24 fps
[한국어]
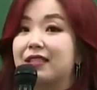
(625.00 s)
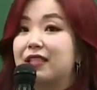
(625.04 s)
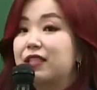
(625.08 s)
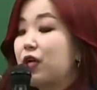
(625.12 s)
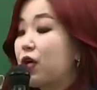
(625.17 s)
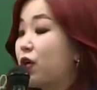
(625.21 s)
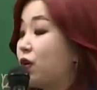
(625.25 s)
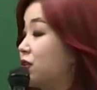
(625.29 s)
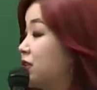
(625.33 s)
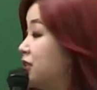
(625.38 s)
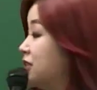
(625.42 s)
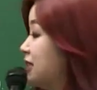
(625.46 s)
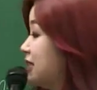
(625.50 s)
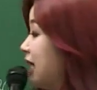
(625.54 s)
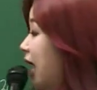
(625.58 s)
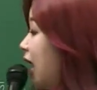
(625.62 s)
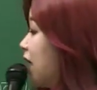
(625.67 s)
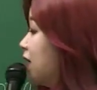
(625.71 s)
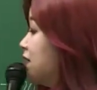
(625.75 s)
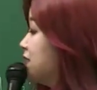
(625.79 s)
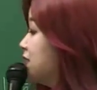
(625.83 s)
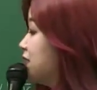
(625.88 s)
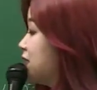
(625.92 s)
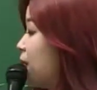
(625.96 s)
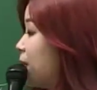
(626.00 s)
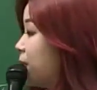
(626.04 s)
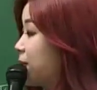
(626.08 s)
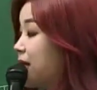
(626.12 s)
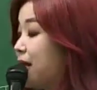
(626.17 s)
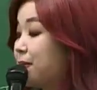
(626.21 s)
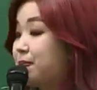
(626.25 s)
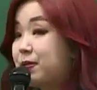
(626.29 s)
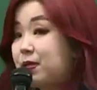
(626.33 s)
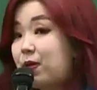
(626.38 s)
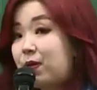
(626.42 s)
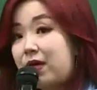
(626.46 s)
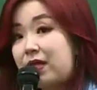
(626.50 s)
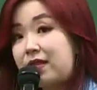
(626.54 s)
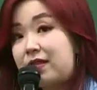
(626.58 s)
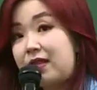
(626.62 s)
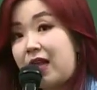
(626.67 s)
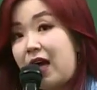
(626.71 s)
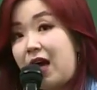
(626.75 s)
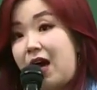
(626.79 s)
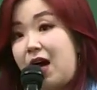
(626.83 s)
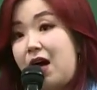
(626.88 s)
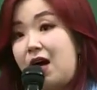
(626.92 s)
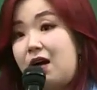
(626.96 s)
그래서 이거는 자연스럽게
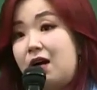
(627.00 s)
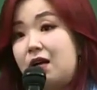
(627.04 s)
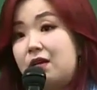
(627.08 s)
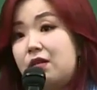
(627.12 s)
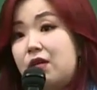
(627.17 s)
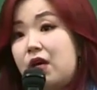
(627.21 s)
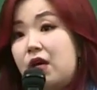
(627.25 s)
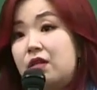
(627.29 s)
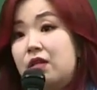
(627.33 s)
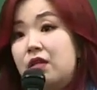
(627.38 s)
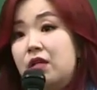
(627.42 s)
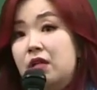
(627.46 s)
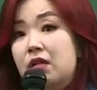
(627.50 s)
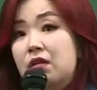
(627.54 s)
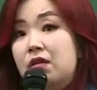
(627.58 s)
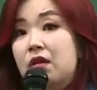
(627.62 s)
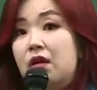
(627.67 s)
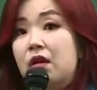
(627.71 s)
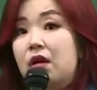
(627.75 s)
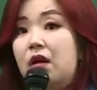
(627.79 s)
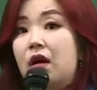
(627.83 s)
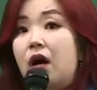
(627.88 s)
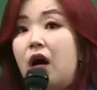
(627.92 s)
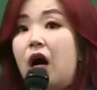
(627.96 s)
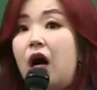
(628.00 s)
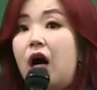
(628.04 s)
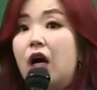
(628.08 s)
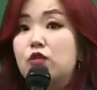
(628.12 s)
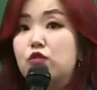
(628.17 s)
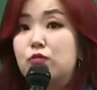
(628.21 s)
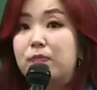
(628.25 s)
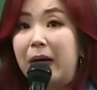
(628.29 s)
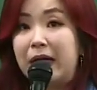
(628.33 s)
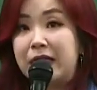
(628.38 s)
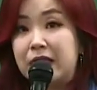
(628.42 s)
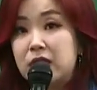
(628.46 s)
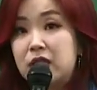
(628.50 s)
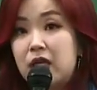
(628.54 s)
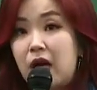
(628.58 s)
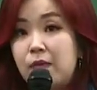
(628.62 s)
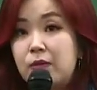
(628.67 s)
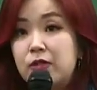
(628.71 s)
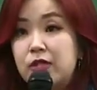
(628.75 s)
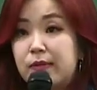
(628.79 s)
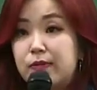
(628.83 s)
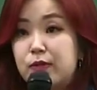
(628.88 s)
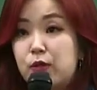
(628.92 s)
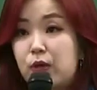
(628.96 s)
합성했다. 얘는 아주
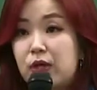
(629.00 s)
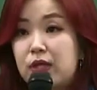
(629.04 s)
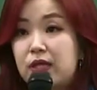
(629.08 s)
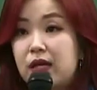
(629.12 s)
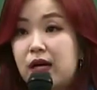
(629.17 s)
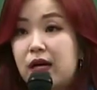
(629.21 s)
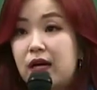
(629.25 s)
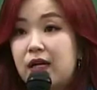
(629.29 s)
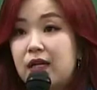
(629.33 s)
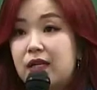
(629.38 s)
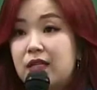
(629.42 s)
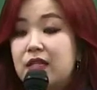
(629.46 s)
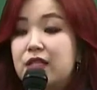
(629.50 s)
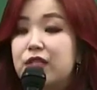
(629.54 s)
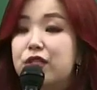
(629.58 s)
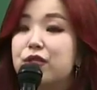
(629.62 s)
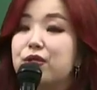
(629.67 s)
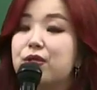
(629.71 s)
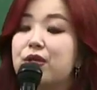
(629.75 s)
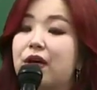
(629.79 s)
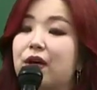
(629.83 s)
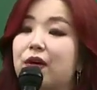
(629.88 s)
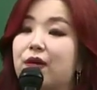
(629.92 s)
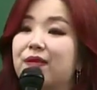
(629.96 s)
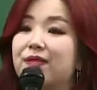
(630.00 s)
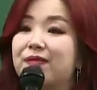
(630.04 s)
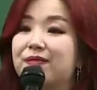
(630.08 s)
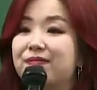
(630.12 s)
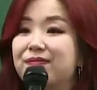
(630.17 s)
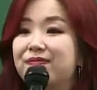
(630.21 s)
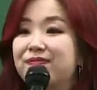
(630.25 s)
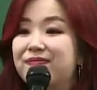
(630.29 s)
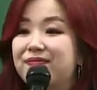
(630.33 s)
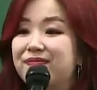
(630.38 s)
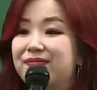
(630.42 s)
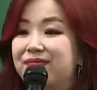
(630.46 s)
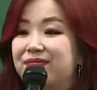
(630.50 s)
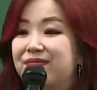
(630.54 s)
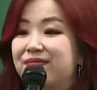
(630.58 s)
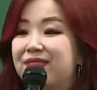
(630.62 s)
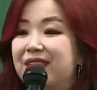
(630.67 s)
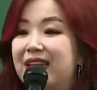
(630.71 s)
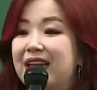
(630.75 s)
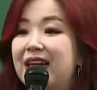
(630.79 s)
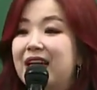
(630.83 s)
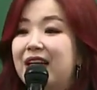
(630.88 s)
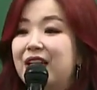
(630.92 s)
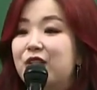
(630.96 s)
반칙하면서 합성했다. 이 뜻이에요.
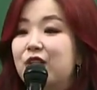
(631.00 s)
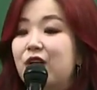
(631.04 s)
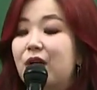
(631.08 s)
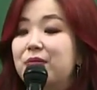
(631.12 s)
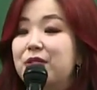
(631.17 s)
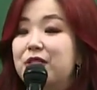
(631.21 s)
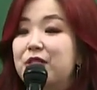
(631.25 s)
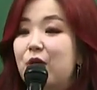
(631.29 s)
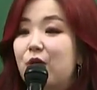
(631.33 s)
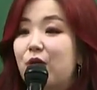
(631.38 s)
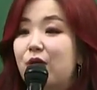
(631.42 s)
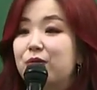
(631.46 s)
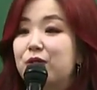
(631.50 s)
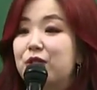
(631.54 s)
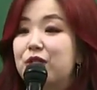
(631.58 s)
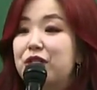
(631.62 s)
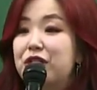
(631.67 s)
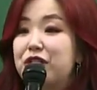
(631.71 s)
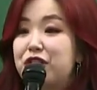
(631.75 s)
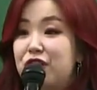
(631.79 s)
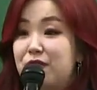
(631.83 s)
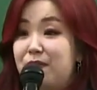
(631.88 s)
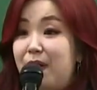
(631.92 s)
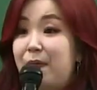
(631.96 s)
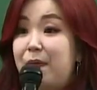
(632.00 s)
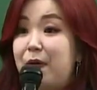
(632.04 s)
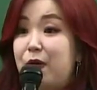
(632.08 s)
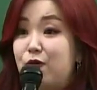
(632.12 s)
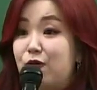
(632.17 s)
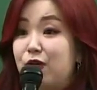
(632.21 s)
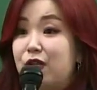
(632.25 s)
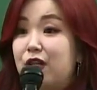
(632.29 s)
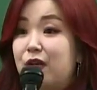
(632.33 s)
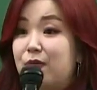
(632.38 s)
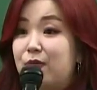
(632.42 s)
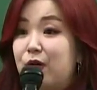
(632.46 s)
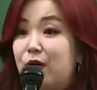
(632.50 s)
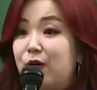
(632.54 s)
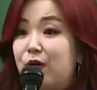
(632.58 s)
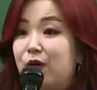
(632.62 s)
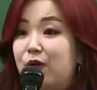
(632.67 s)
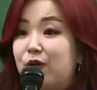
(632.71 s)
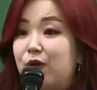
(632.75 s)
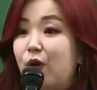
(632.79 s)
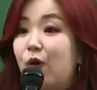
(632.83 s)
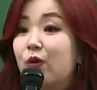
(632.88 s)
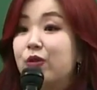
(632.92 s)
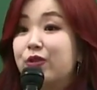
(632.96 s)
그럼 이제 여러분들이 심화 배우게
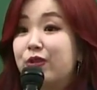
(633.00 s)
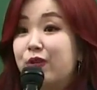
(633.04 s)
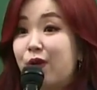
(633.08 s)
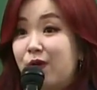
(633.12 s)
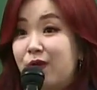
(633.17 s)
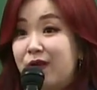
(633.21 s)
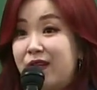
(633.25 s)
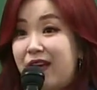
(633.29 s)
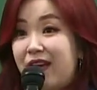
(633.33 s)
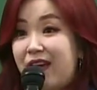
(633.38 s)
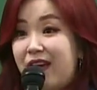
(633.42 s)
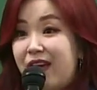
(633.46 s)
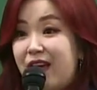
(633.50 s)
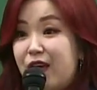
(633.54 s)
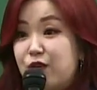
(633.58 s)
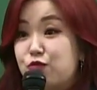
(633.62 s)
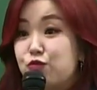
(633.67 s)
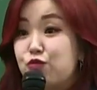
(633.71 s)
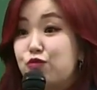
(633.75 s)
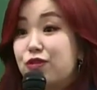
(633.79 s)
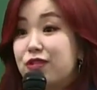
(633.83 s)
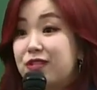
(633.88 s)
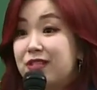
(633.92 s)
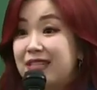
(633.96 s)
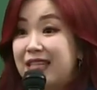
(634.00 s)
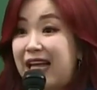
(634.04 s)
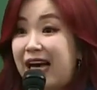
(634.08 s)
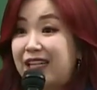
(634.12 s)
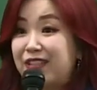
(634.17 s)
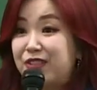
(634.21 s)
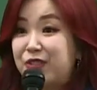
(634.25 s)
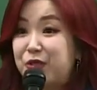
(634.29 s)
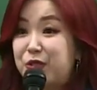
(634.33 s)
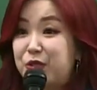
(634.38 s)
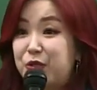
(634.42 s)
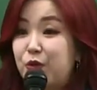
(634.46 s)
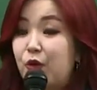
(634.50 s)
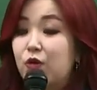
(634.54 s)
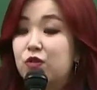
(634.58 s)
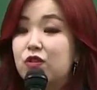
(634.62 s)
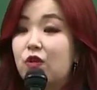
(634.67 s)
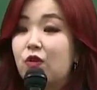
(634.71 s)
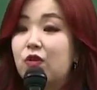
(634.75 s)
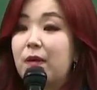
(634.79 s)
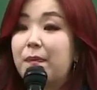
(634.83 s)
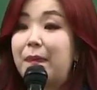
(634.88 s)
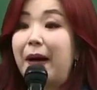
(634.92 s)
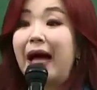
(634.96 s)
되면 어떤 게 룰을 따른 것이고
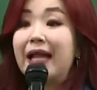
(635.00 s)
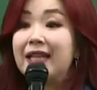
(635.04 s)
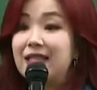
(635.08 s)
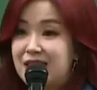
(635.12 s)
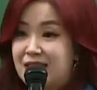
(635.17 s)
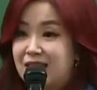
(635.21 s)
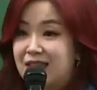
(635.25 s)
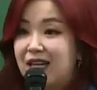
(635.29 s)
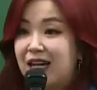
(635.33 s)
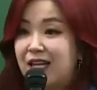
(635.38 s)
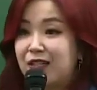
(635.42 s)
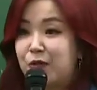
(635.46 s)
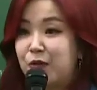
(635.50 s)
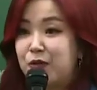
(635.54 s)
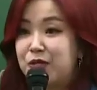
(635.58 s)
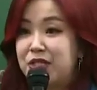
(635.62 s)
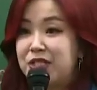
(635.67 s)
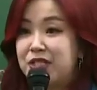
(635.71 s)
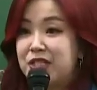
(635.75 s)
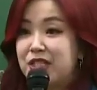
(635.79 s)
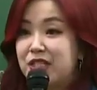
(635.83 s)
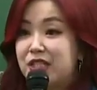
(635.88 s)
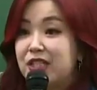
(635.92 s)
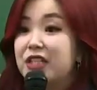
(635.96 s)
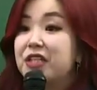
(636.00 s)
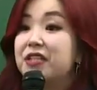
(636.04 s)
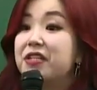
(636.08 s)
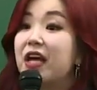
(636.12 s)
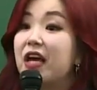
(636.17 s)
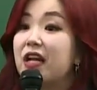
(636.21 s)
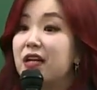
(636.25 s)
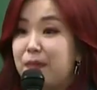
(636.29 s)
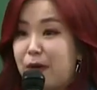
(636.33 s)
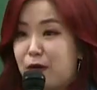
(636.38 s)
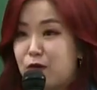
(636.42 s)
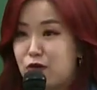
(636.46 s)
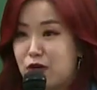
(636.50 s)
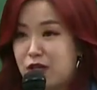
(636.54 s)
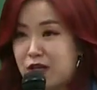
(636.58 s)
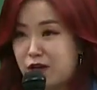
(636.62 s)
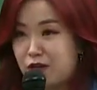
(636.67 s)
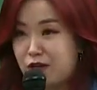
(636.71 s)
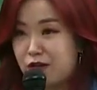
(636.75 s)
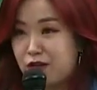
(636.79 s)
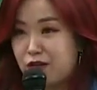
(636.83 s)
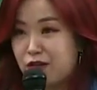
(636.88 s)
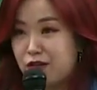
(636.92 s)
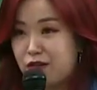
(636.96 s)
어떤 게 반칙을 하는 것인지 그 디테일을 배우게
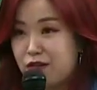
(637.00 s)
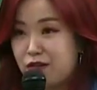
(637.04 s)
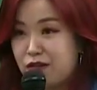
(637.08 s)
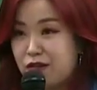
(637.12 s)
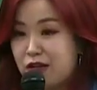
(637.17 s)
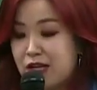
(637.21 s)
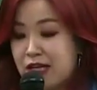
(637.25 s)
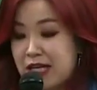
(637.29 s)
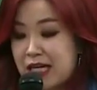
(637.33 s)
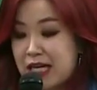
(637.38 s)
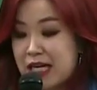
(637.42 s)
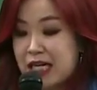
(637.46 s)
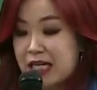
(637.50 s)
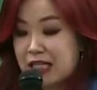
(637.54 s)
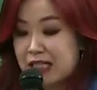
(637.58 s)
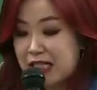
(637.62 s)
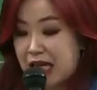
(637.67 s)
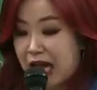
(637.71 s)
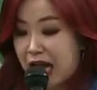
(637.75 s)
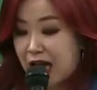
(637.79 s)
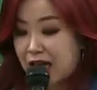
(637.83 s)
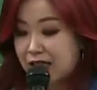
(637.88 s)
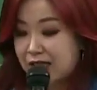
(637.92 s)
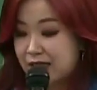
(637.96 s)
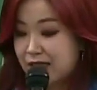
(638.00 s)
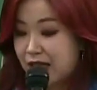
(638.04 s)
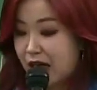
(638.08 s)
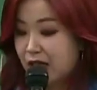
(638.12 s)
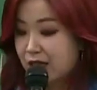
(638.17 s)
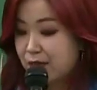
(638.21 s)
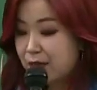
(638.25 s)
돼요. 자, 그